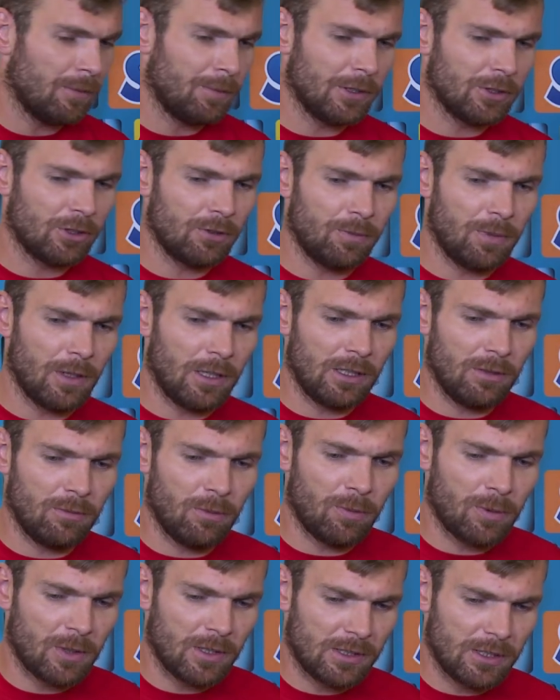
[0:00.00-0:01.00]
na pierwszym planie,
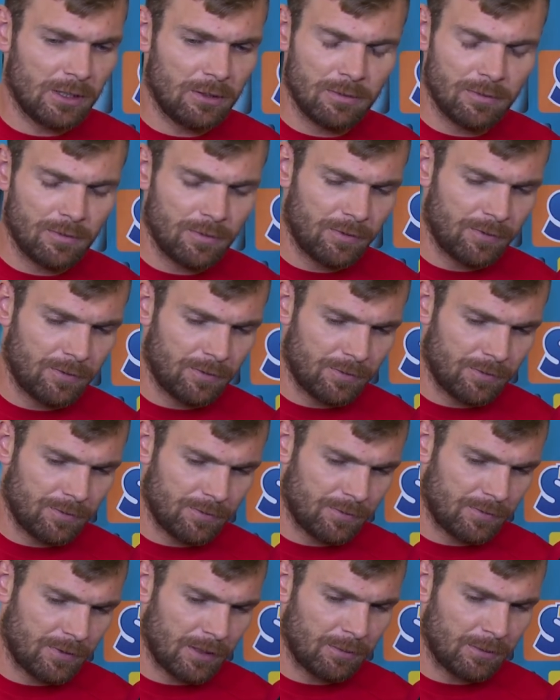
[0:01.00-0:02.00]
bo pokazaliśmy
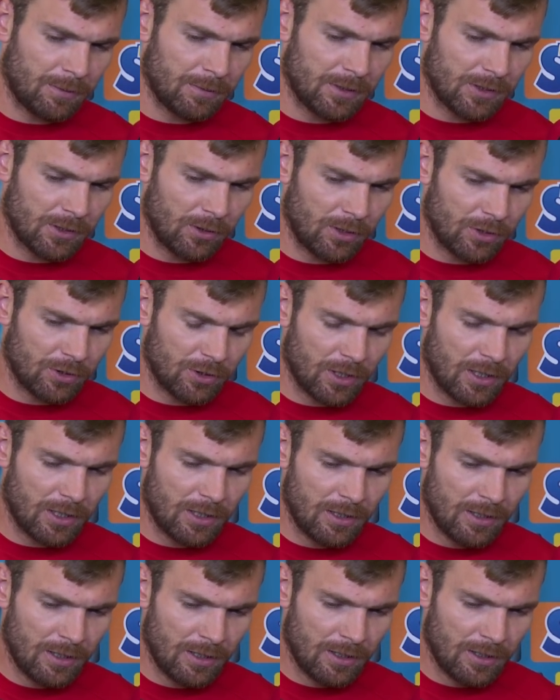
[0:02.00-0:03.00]
w tamtym sezonie, że
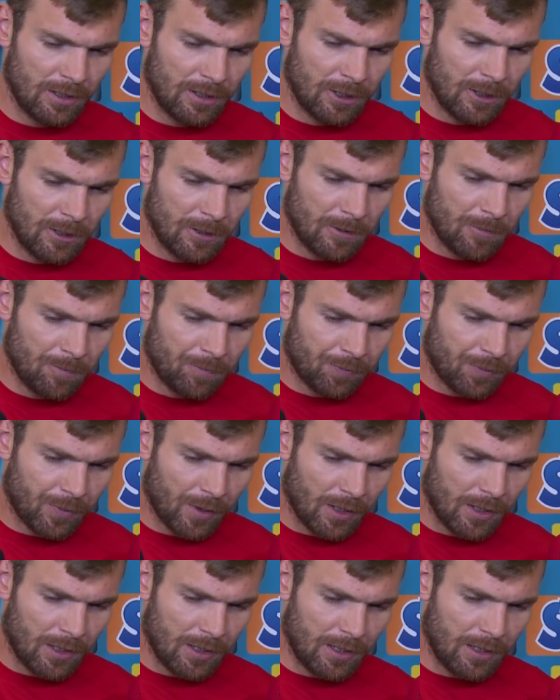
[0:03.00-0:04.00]

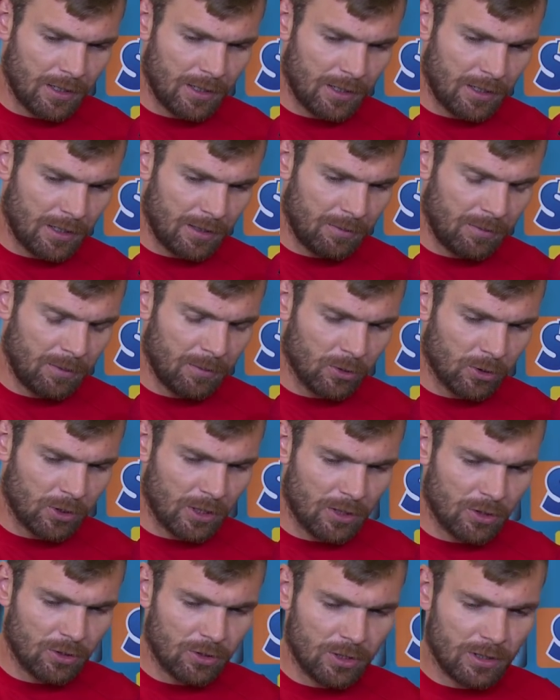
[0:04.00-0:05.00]
e, mimo
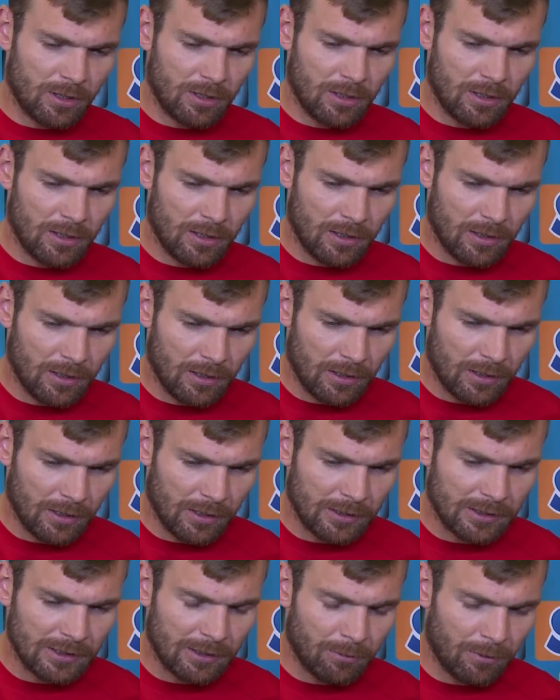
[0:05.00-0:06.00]
tego,
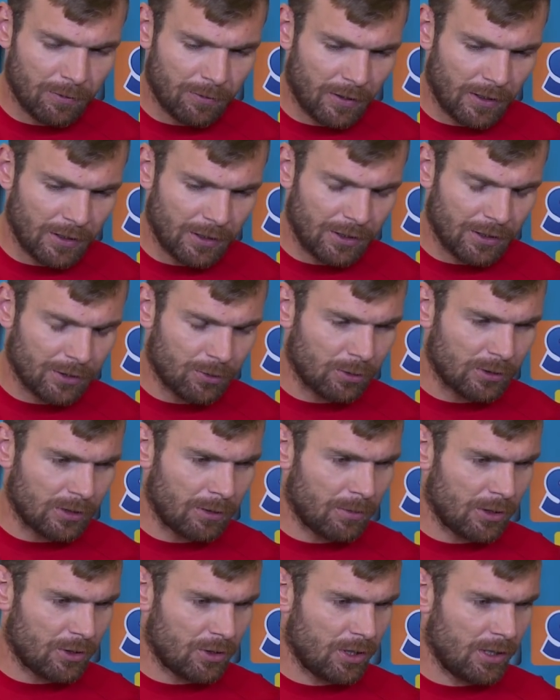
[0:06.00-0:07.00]
że gramy fajnie, niektóre
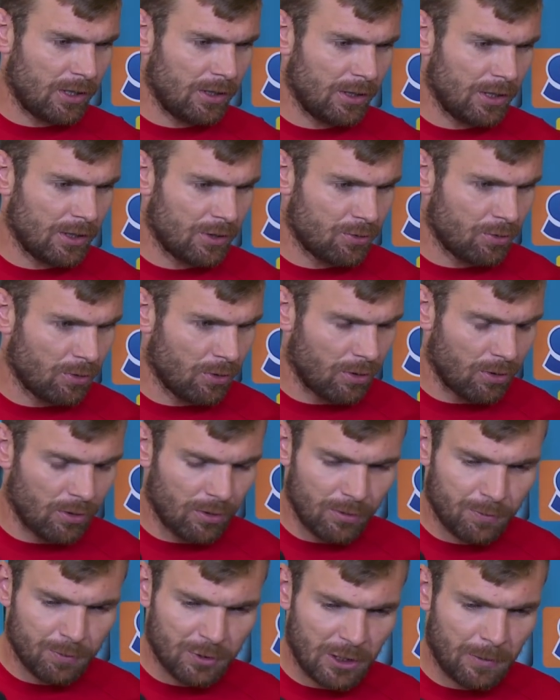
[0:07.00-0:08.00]
mecze nie
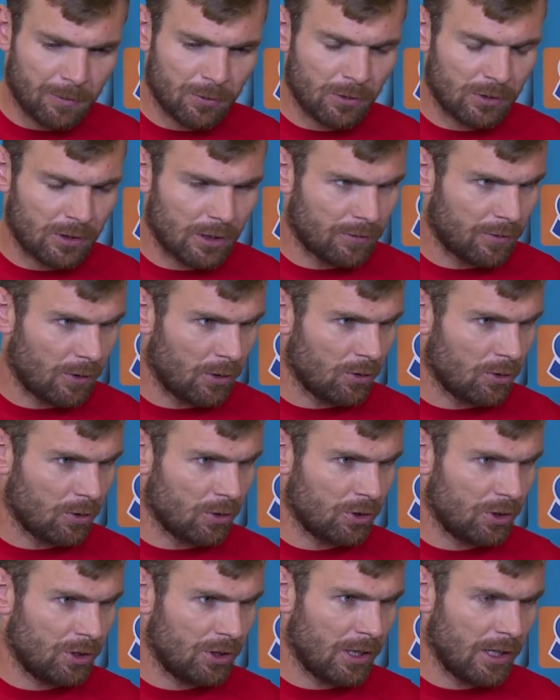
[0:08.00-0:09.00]
szło przepchnąć na swoją
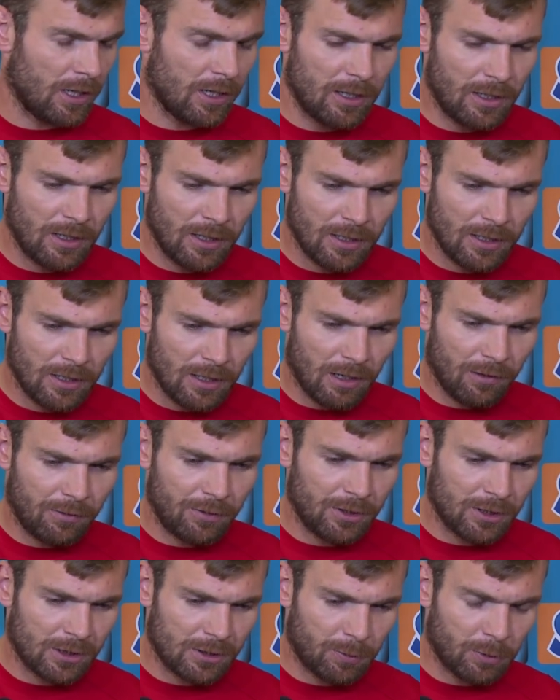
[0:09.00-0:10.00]
korzyść, a, a w
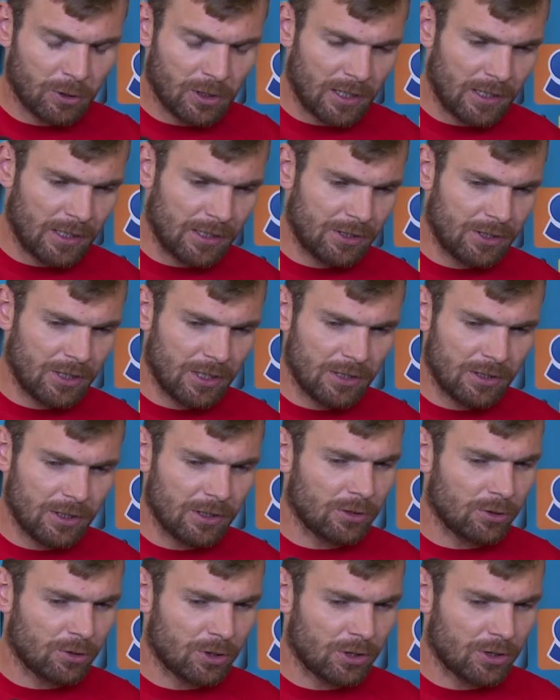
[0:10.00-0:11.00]
innych spotkaniach, gdzie, gdzie
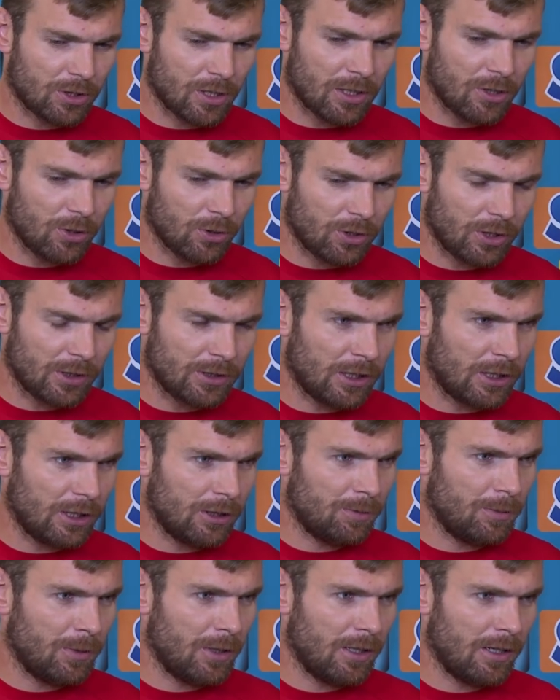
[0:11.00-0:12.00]
troszeczkę gorzej
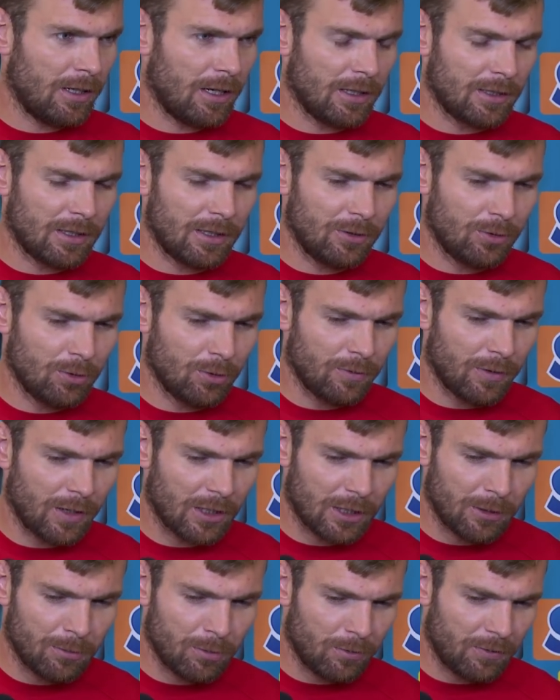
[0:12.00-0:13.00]
graliśmy, a ten duch
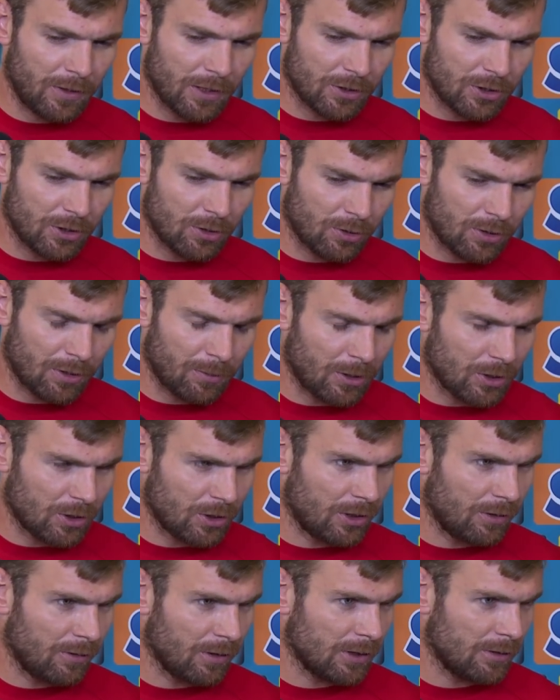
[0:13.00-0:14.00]
walki był większy, to te
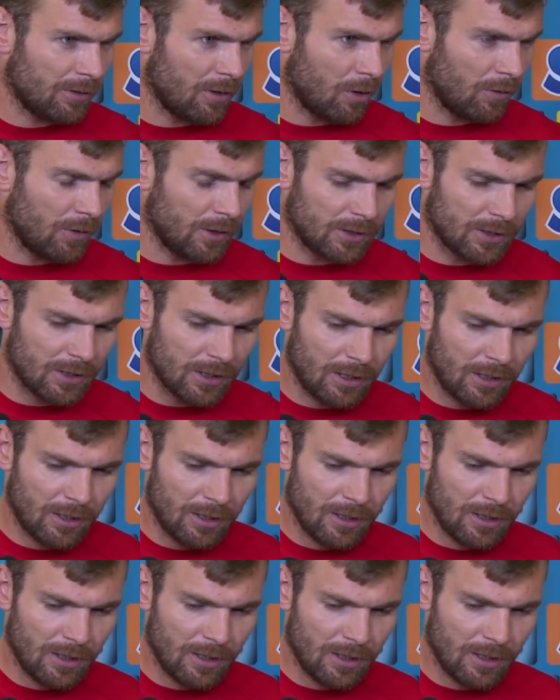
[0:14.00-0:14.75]
mecze się wygrywało, więc